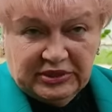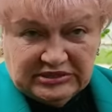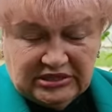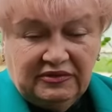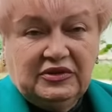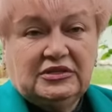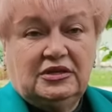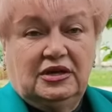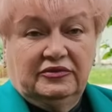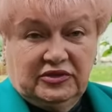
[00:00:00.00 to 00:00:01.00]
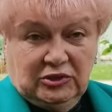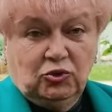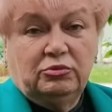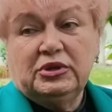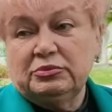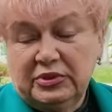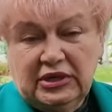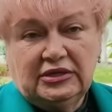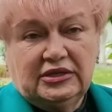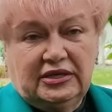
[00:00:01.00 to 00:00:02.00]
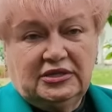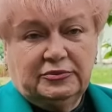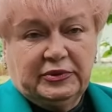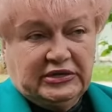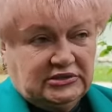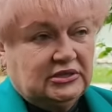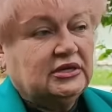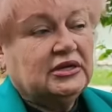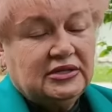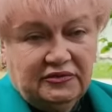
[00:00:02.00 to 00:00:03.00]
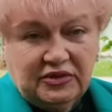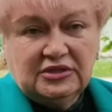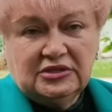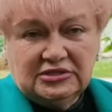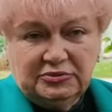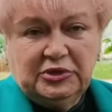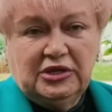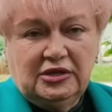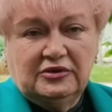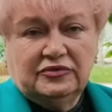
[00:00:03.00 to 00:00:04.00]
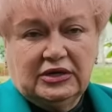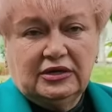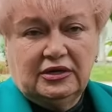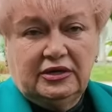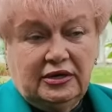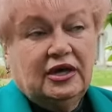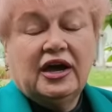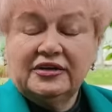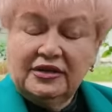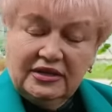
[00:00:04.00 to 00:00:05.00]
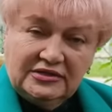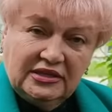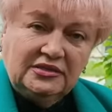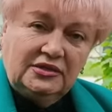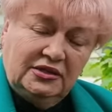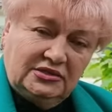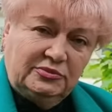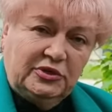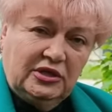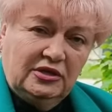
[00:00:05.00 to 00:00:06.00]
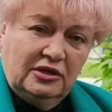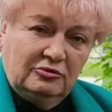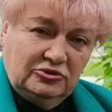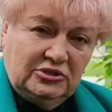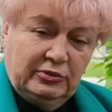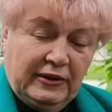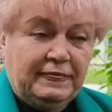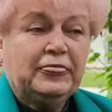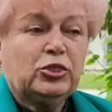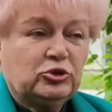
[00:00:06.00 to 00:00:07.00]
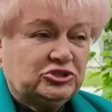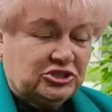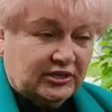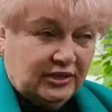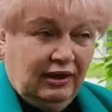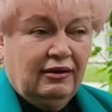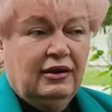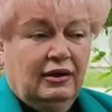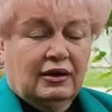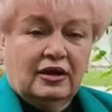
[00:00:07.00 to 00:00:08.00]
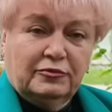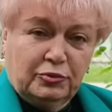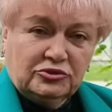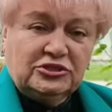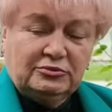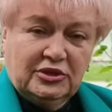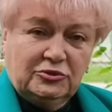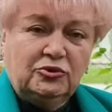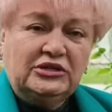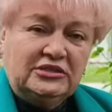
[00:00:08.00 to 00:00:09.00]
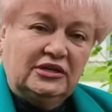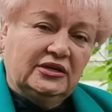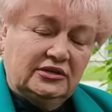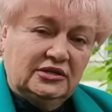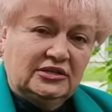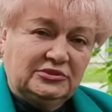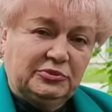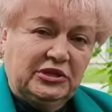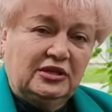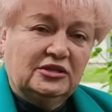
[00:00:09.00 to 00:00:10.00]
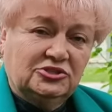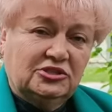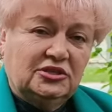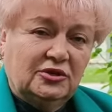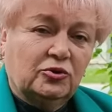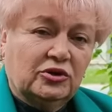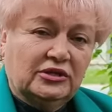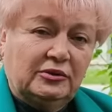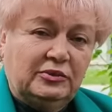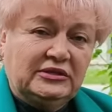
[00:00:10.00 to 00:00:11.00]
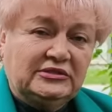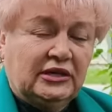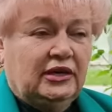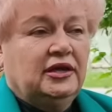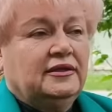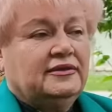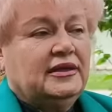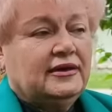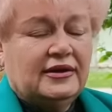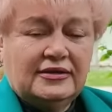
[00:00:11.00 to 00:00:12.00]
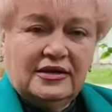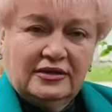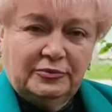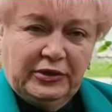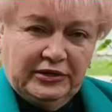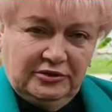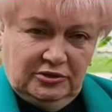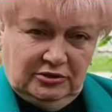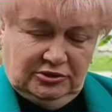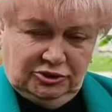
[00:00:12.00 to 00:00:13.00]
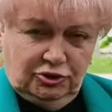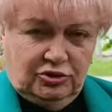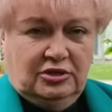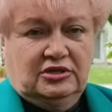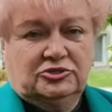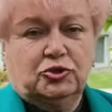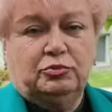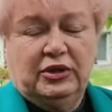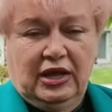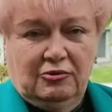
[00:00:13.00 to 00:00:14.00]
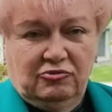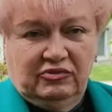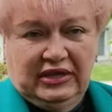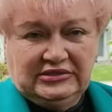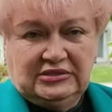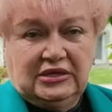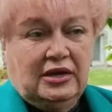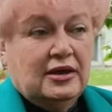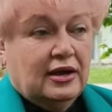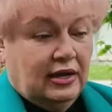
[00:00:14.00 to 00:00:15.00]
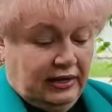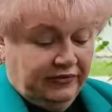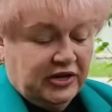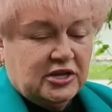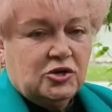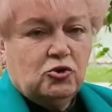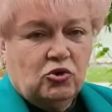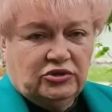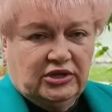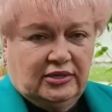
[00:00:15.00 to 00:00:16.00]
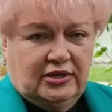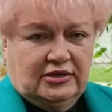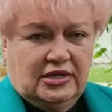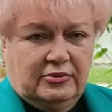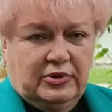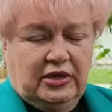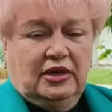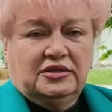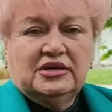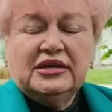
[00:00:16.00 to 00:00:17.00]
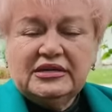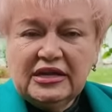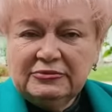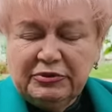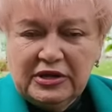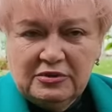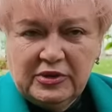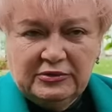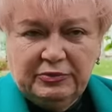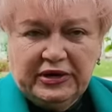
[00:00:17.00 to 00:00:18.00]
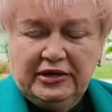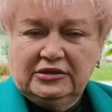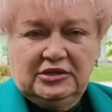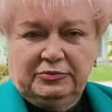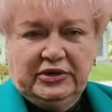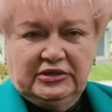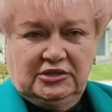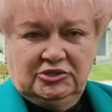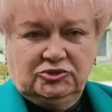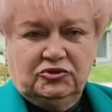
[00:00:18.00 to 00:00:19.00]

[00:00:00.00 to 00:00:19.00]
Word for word: представители автономии были на этих праздниках, они видят изменения в Тараклии, они хотят эти изменения и у себя. Точно так, как в прошлом году хотели этих изменений жители города Бельц. Не хотят партию Шор, что была у власти в регионах хотя бы, не хотят принимать проекты партии